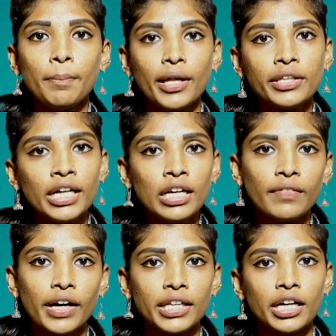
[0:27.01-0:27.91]
பதினேழு
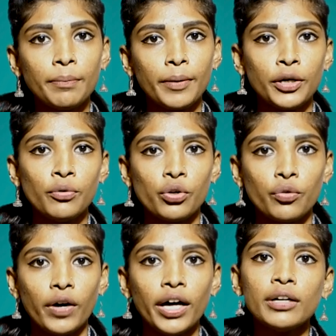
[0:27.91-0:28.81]
வயதான பெண்
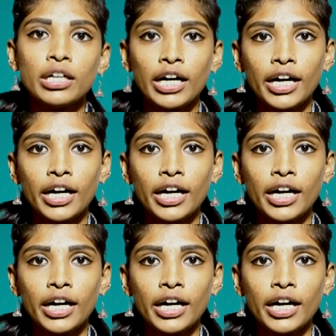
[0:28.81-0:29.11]
ஒருவர்